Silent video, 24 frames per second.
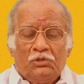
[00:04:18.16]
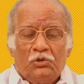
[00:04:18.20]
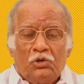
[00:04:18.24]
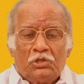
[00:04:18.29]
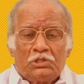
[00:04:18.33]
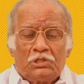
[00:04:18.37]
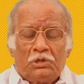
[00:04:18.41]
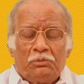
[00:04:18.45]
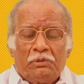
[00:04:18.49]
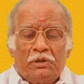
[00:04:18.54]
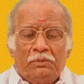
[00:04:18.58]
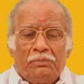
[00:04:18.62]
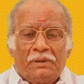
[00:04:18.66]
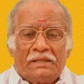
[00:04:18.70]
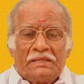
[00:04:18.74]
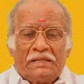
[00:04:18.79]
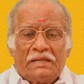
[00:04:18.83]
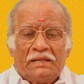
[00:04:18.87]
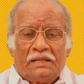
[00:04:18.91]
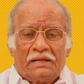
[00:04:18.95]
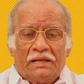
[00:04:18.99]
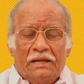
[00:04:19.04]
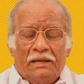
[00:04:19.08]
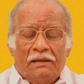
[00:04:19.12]
யோசனை பண்ணி
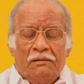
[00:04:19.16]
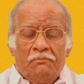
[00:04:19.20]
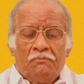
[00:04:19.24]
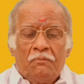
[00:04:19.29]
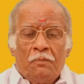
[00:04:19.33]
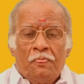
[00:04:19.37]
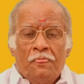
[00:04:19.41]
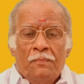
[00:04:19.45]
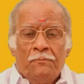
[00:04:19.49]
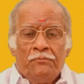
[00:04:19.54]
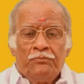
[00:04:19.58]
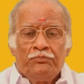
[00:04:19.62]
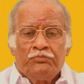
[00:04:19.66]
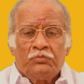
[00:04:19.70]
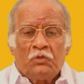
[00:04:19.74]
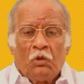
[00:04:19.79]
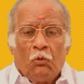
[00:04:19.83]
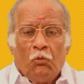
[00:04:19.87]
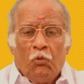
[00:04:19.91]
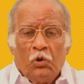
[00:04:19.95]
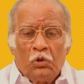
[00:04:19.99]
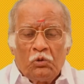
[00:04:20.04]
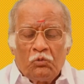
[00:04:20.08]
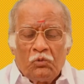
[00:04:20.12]
பார்த்தீங்கன்னாக்கா
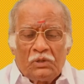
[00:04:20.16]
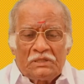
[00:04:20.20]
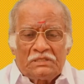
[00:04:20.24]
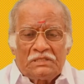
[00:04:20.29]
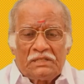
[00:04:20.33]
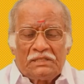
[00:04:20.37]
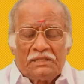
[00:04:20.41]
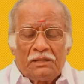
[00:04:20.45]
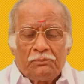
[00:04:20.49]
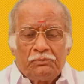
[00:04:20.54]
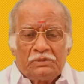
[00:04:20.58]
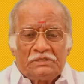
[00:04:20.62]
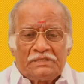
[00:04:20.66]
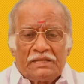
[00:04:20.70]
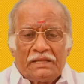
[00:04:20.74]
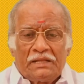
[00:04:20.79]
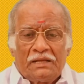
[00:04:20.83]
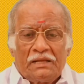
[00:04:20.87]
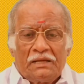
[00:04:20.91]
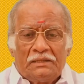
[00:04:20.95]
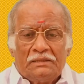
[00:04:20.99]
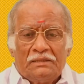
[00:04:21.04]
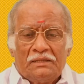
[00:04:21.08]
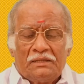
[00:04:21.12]
ஒரு வருஷம் தப்பு
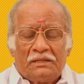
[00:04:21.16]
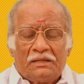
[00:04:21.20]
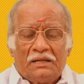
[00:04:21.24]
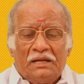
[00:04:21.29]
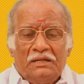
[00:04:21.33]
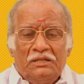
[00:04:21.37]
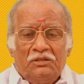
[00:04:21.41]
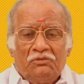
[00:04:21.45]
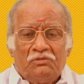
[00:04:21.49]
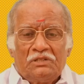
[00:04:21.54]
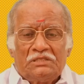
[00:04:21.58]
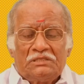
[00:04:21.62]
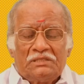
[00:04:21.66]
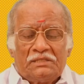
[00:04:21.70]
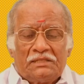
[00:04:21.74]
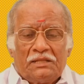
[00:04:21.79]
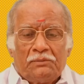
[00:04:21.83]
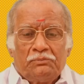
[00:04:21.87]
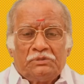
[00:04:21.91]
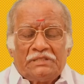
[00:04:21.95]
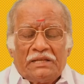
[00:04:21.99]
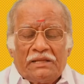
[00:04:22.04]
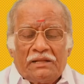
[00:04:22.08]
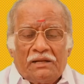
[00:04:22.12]
செய்கிறான் ரெண்டு வருஷம்
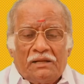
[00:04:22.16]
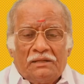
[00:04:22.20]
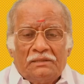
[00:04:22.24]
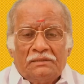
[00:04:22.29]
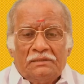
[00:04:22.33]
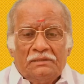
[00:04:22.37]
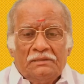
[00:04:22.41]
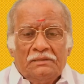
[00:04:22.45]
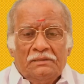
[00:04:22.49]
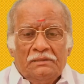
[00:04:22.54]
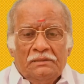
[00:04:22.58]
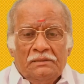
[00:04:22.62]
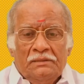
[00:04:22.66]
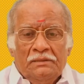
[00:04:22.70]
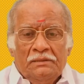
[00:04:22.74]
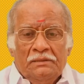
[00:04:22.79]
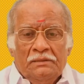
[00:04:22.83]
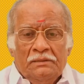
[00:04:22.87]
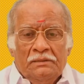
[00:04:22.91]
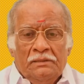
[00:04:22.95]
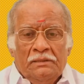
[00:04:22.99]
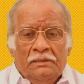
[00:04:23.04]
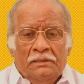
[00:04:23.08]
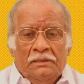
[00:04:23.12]
தப்பு செய்கிறான்
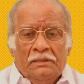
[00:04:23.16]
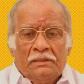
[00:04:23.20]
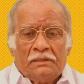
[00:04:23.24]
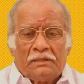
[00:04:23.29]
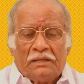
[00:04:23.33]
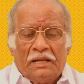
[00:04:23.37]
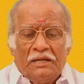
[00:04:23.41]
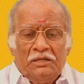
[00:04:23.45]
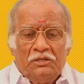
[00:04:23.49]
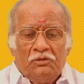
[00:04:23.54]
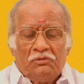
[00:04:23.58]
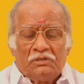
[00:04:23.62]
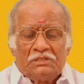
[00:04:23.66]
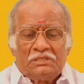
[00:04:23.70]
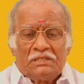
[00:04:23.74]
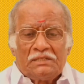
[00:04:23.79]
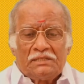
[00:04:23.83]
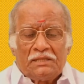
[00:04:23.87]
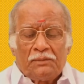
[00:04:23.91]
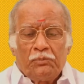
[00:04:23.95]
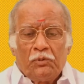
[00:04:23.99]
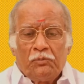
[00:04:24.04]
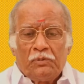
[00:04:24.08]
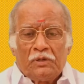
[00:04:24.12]
ரெண்டு
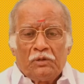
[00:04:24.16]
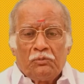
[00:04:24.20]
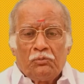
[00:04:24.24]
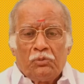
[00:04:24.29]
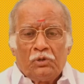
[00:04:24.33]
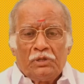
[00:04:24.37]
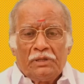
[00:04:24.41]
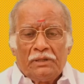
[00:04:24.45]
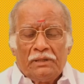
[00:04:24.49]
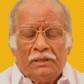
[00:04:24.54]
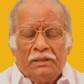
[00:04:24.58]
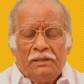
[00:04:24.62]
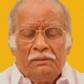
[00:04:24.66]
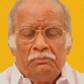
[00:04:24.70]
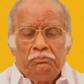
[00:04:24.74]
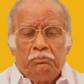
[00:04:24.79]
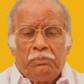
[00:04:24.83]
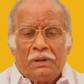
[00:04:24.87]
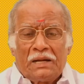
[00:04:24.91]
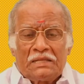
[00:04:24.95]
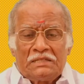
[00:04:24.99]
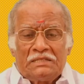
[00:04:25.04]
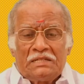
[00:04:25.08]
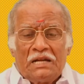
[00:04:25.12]
வருஷம் தப்பு பண்ணும்போது
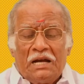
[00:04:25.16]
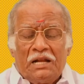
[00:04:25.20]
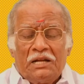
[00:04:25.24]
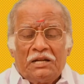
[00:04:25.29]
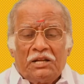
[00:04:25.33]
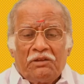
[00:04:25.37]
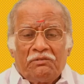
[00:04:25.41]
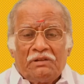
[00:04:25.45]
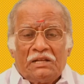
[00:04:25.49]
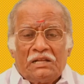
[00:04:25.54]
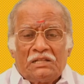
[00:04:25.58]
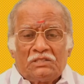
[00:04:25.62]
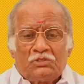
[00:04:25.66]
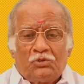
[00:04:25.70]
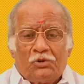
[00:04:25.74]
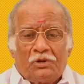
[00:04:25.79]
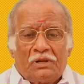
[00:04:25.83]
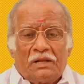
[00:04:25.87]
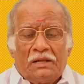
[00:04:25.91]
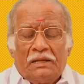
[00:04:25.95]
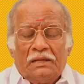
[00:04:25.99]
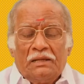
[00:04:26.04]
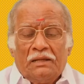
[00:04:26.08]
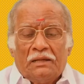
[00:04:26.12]
படைச்ச ஆண்டவன் என்ன
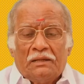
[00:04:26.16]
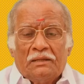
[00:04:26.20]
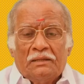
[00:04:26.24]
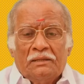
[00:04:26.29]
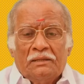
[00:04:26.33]
சொல்கிறான்